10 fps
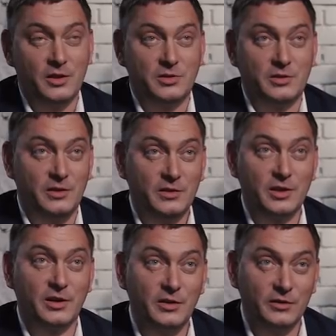Значит, есть
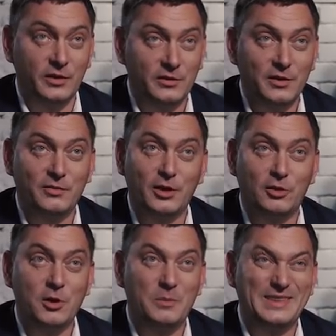организация, в
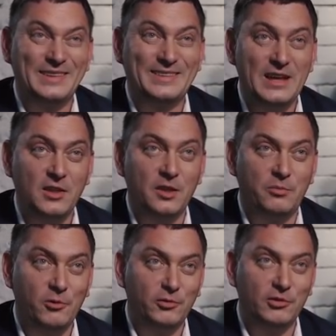которой потенциальные
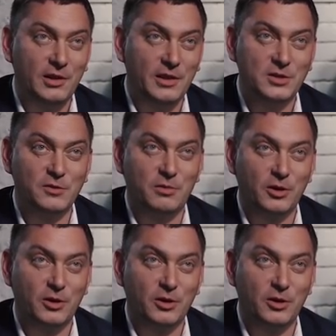пользователи нашего